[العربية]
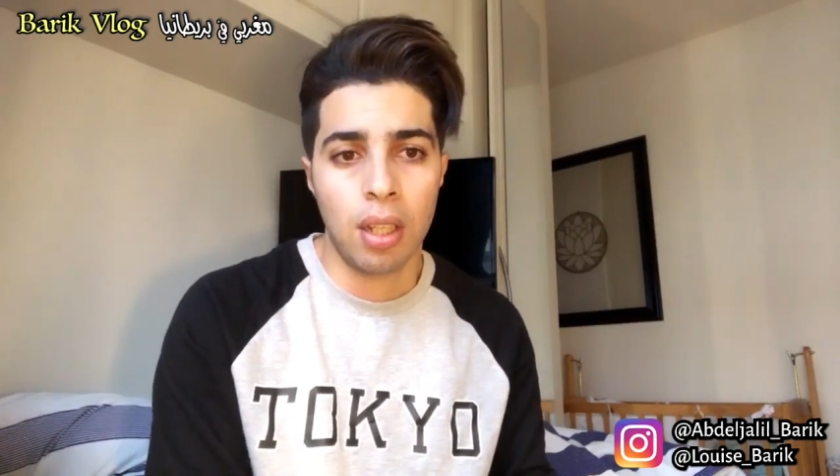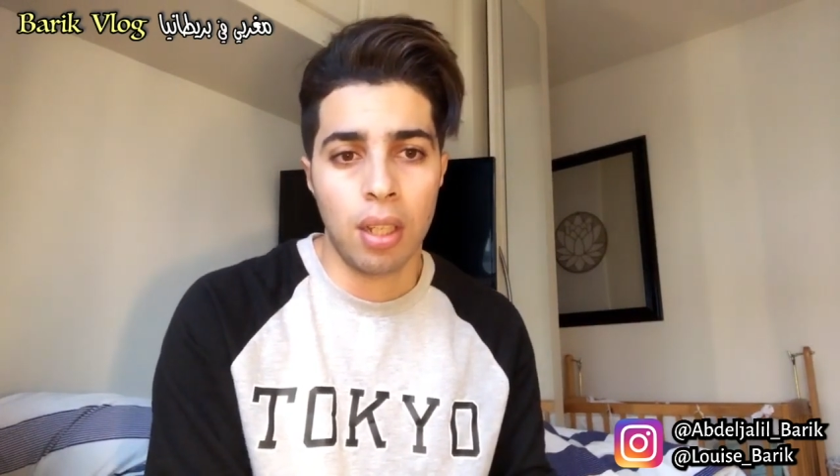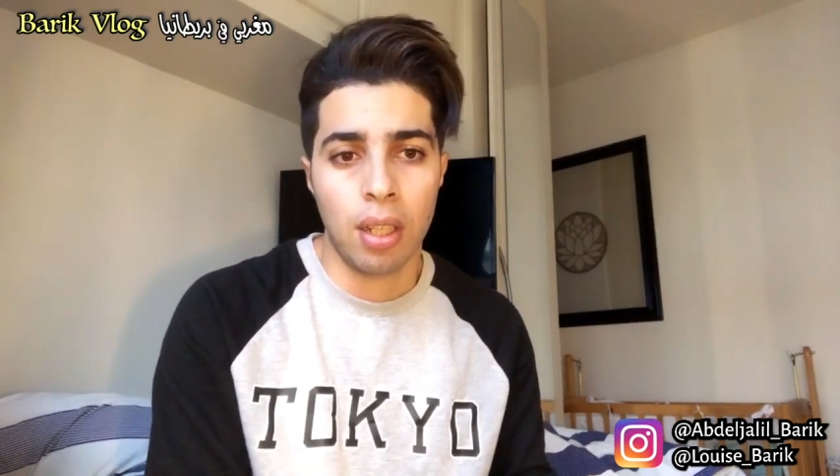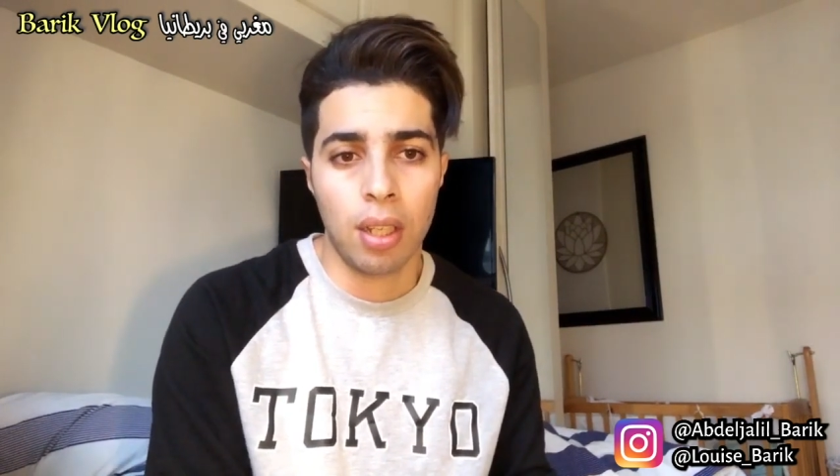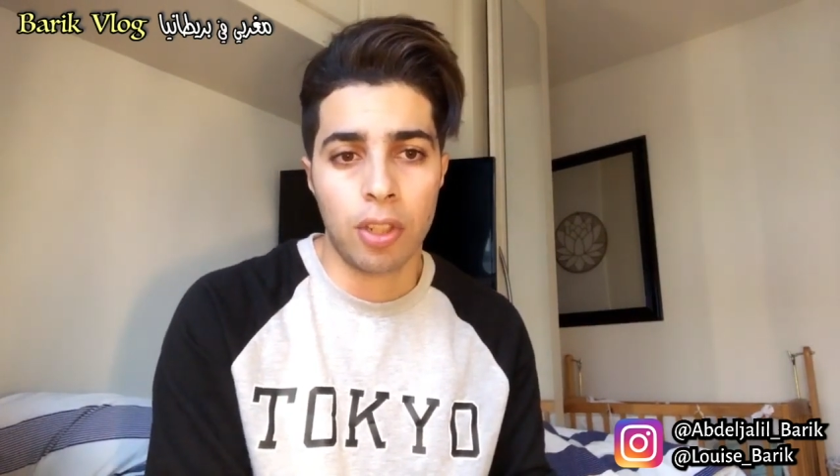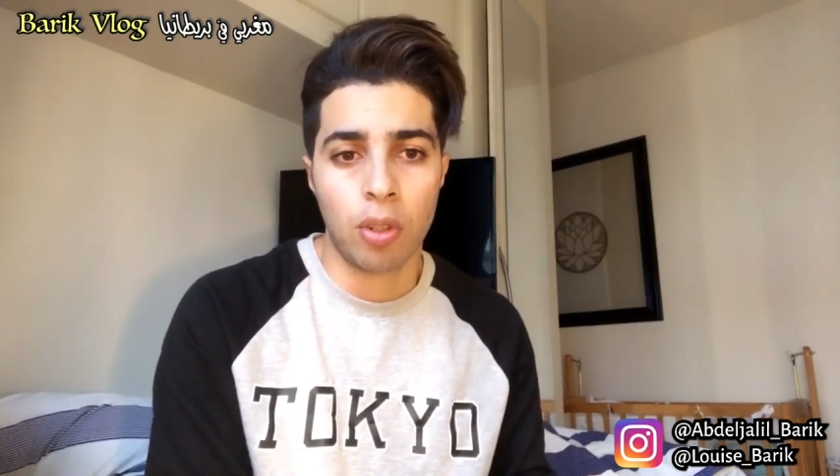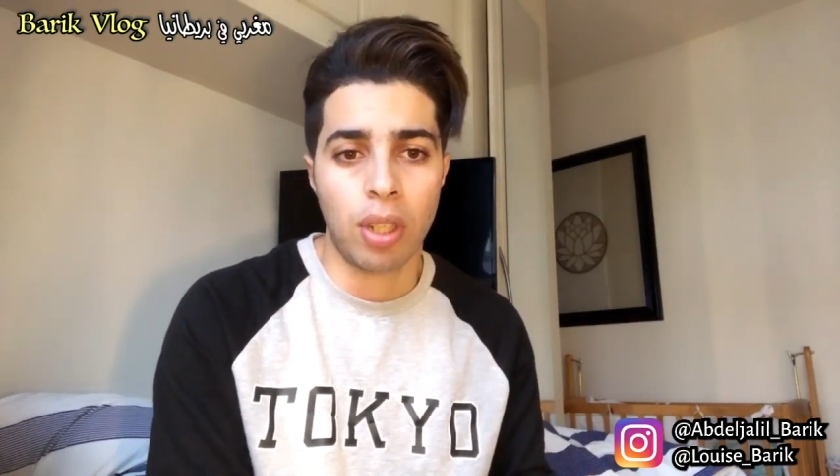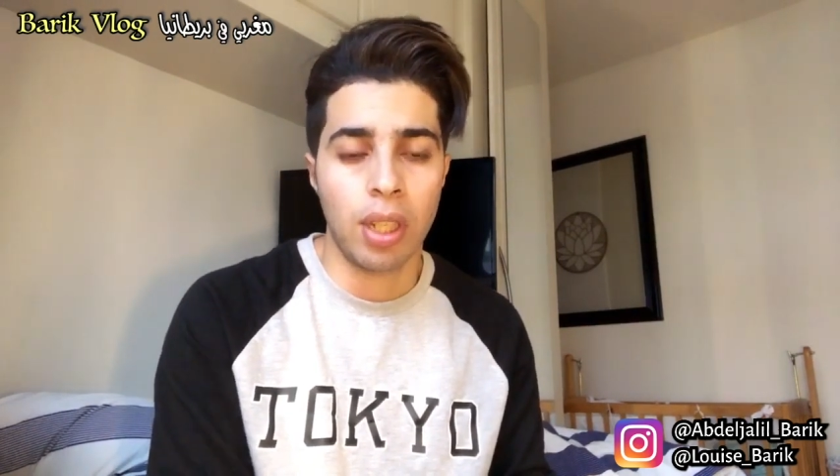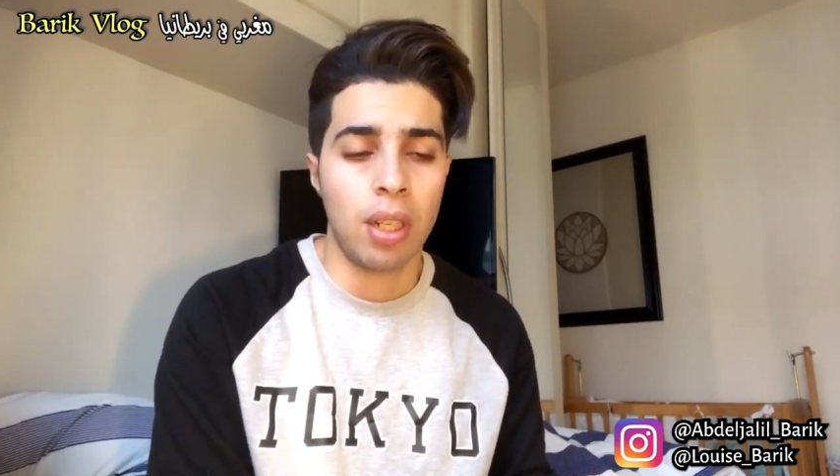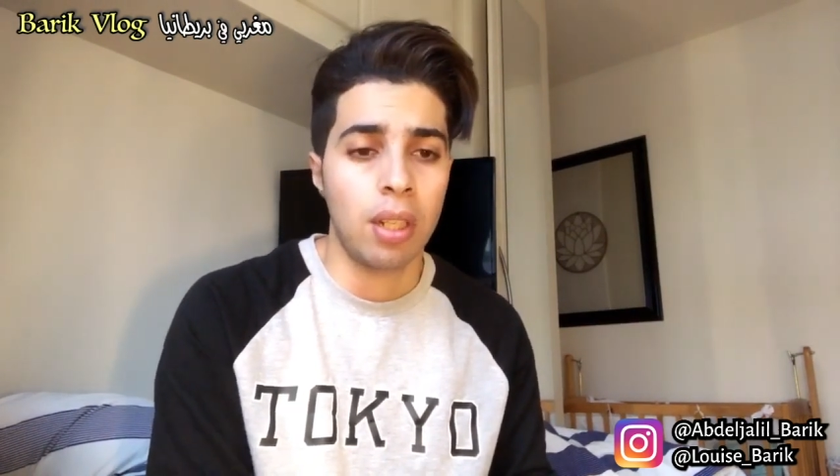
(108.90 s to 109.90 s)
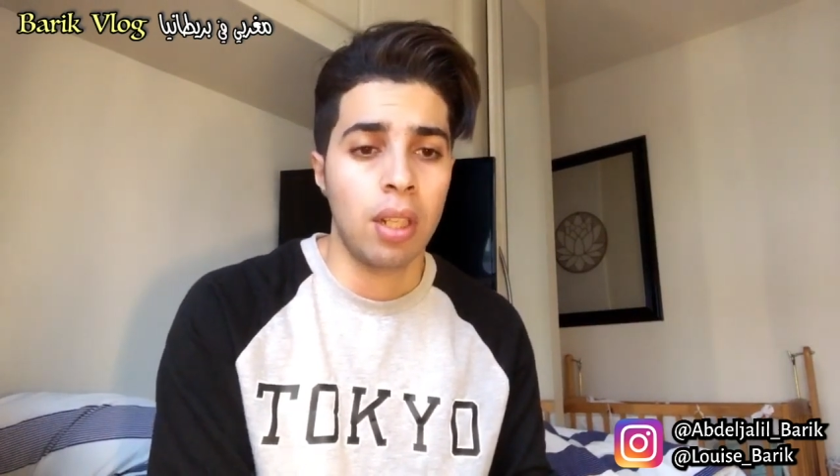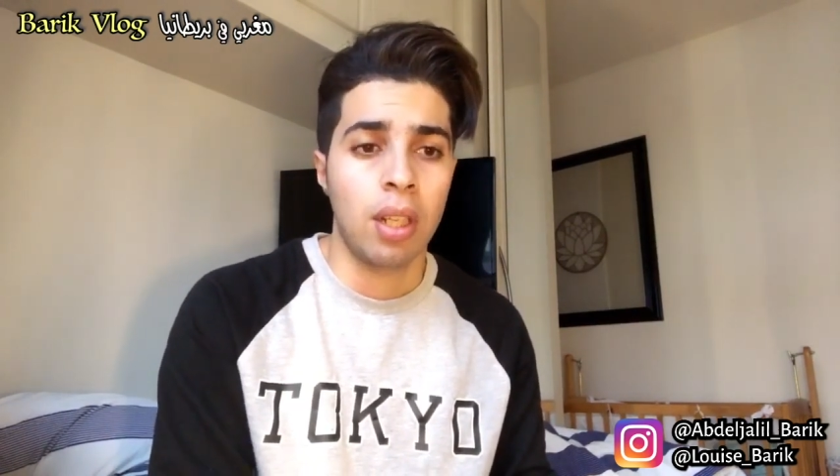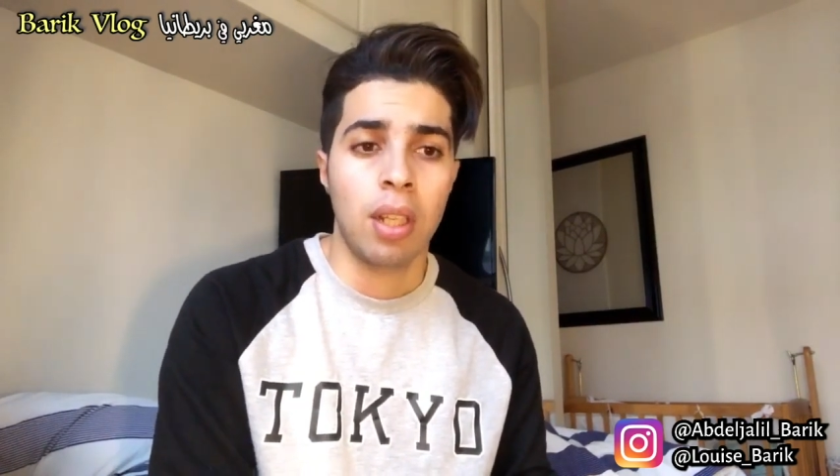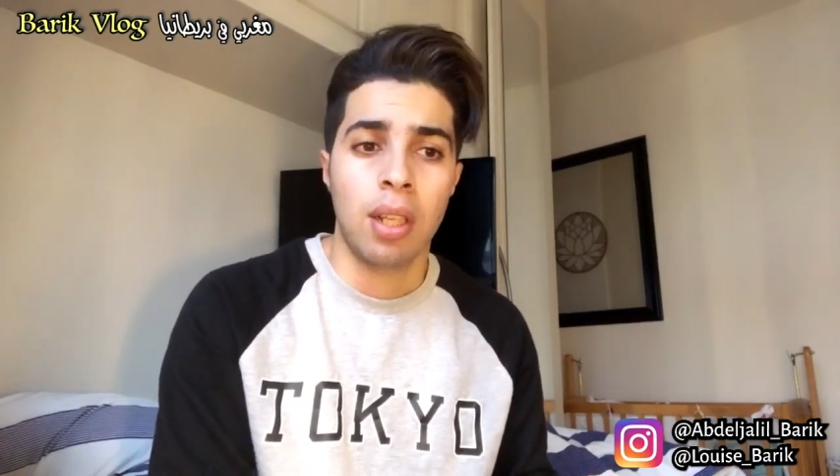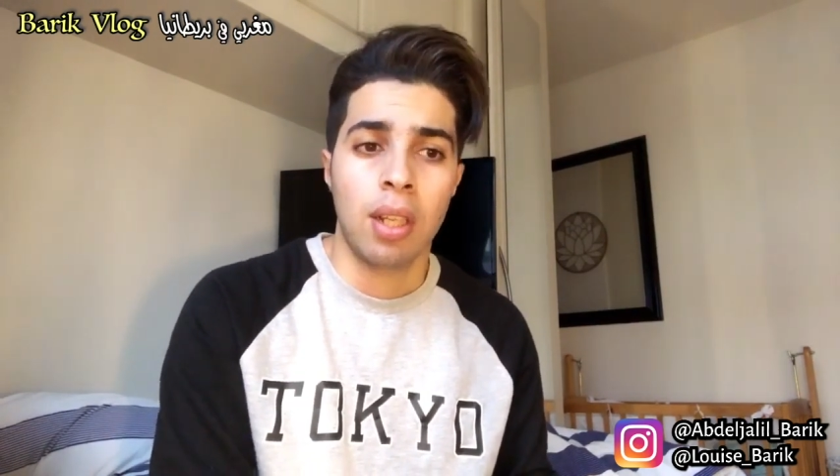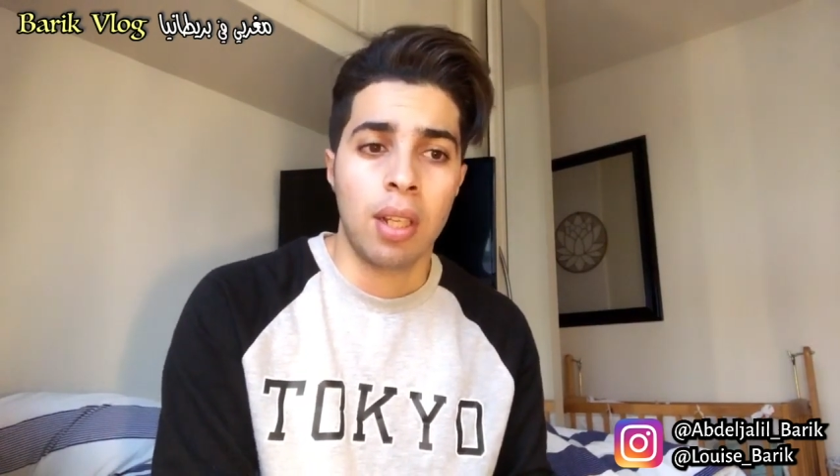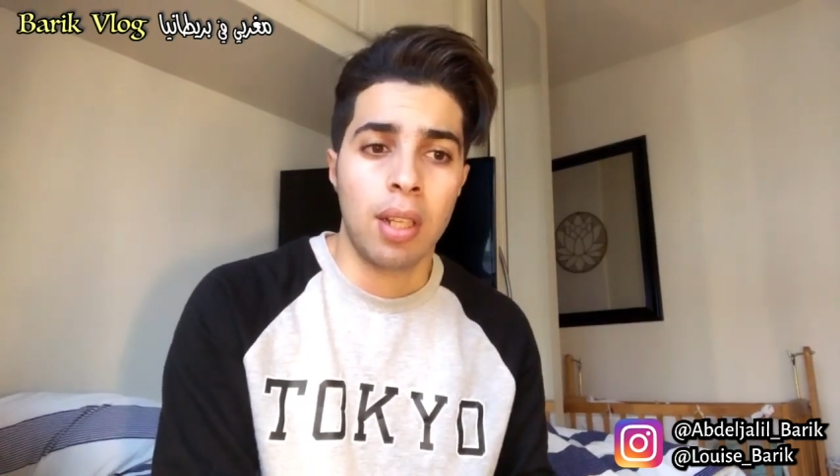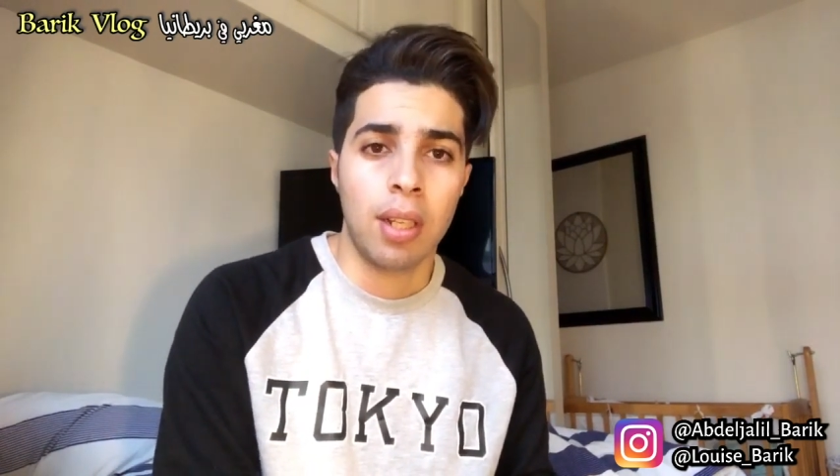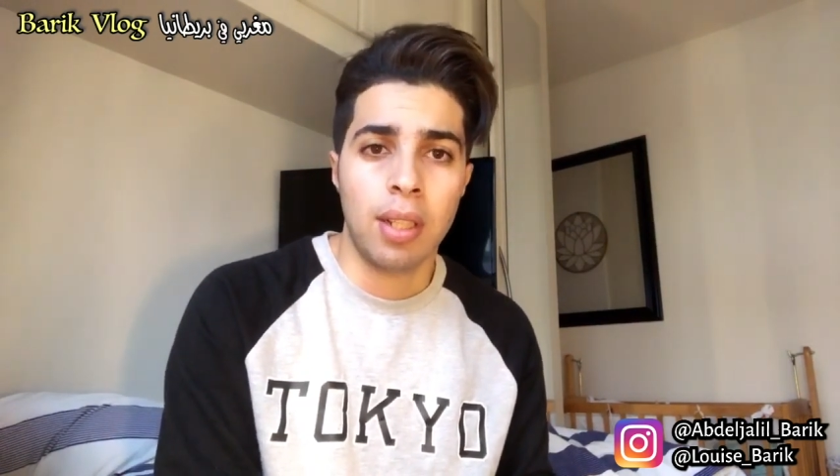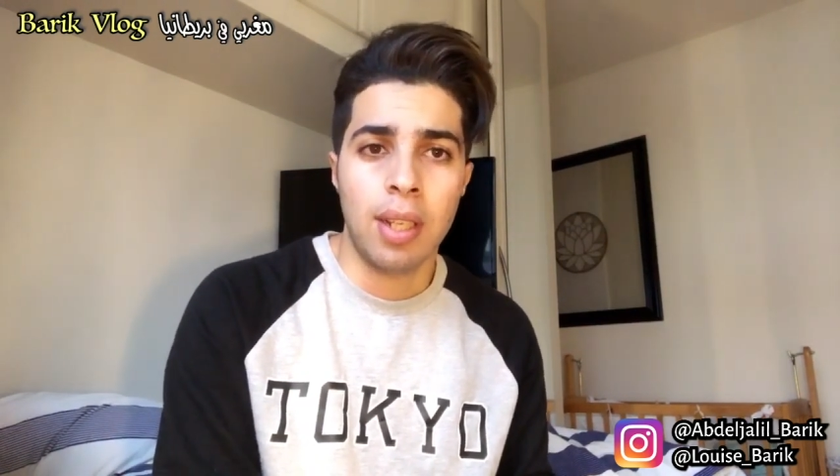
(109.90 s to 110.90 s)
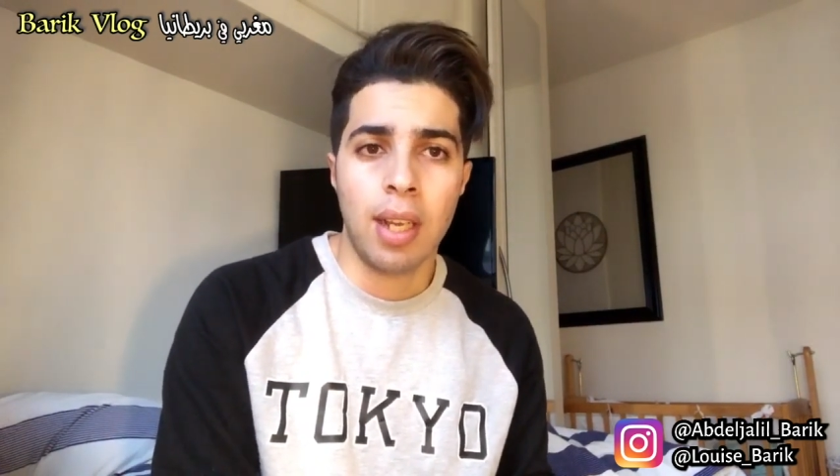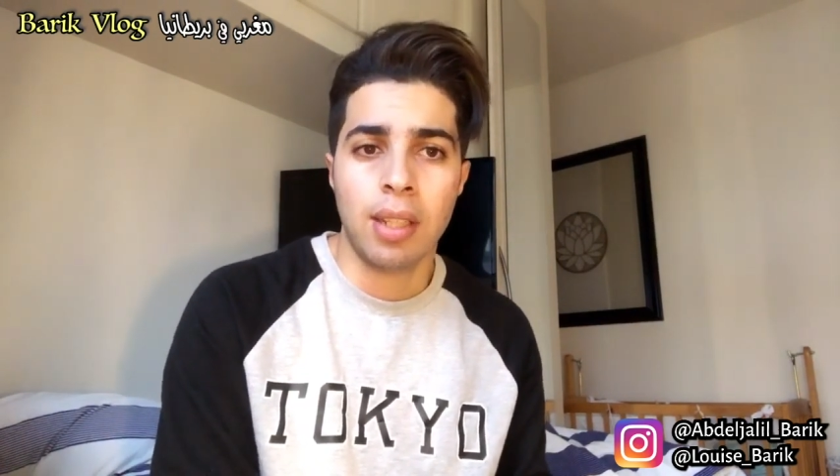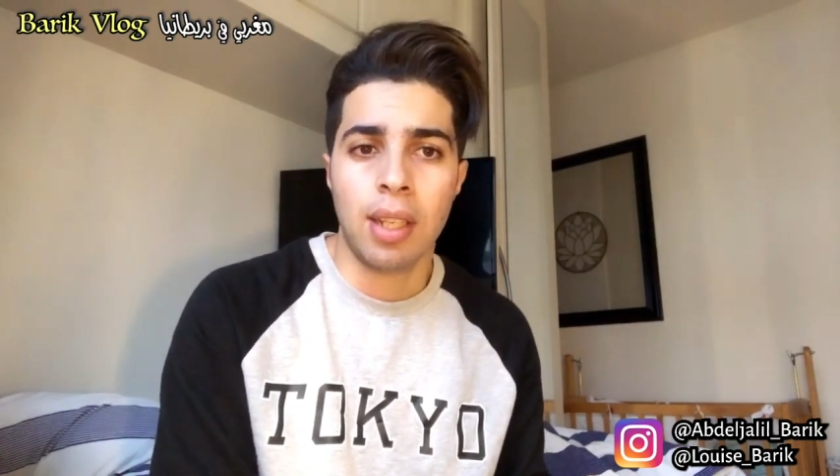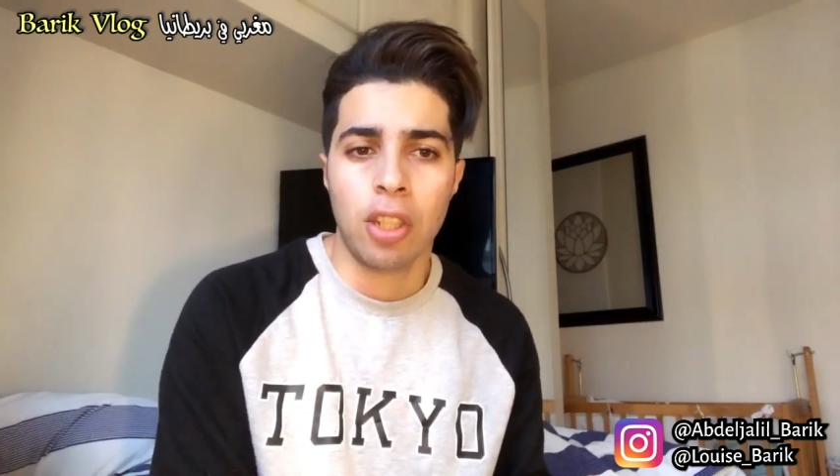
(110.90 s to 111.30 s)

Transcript: آه لتركيا لهذا